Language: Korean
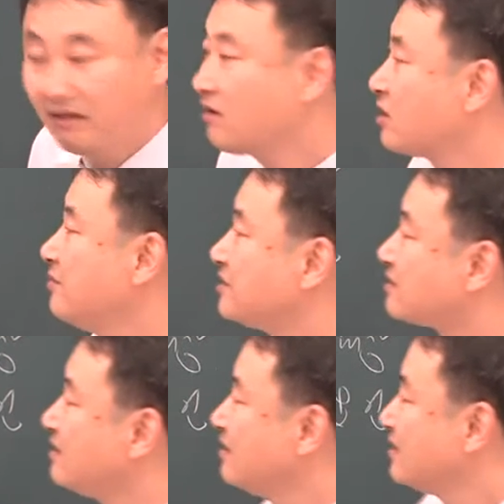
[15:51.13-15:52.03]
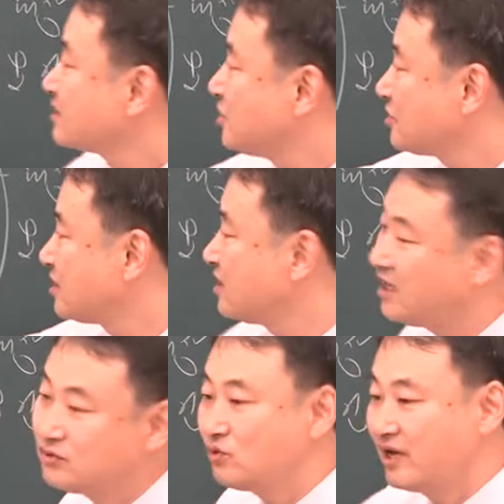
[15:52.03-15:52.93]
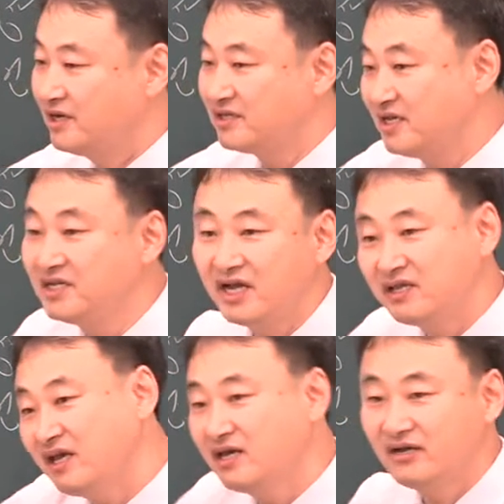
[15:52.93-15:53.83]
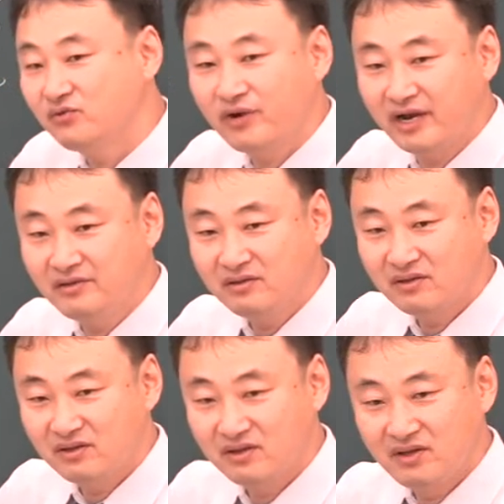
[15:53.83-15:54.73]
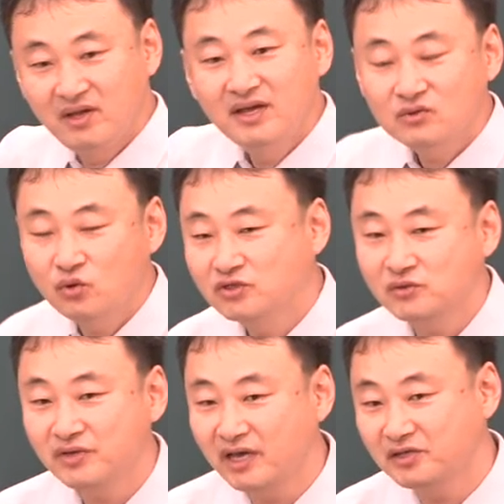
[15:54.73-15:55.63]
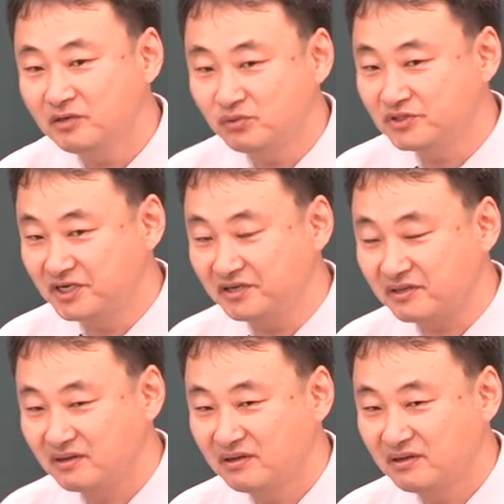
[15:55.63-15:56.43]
그러면 저 기간 동안에는 2단계 기간 동안에는 도시군 계획설 부지는